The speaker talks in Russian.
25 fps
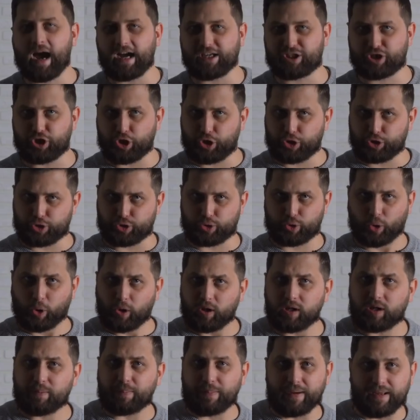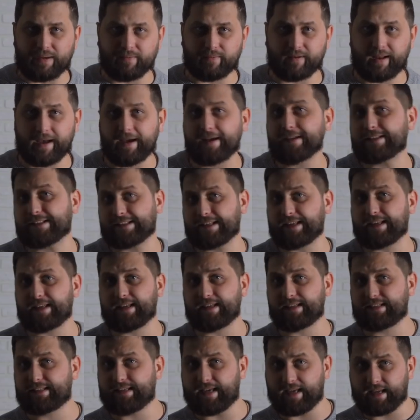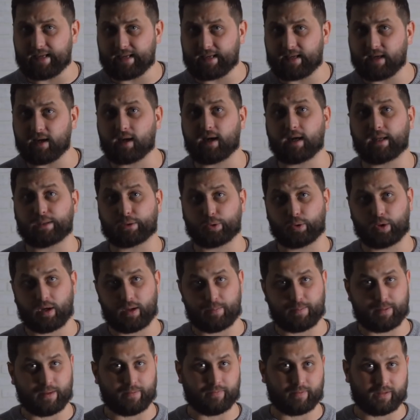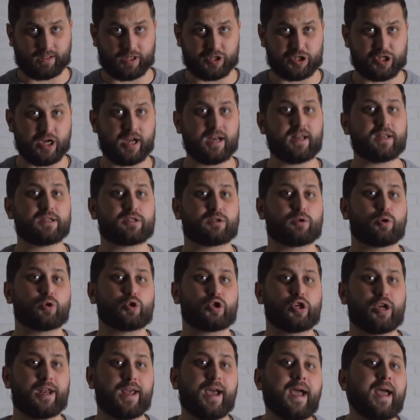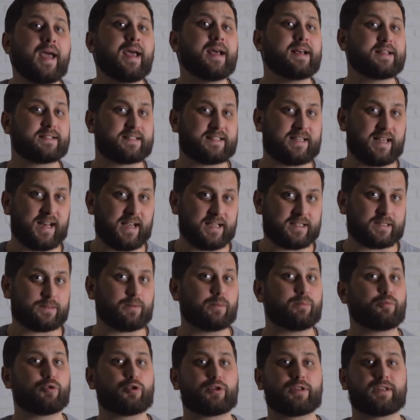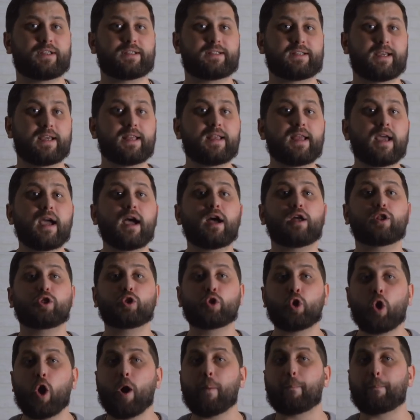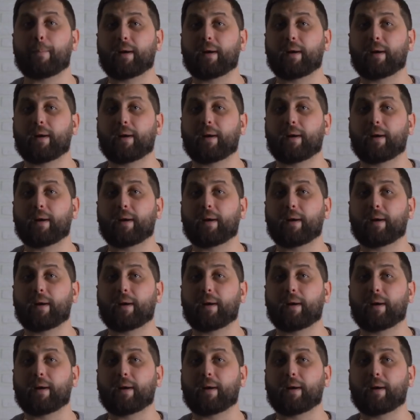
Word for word: а через долг появляются и деньги, которые первоначально служили средством угнетения, но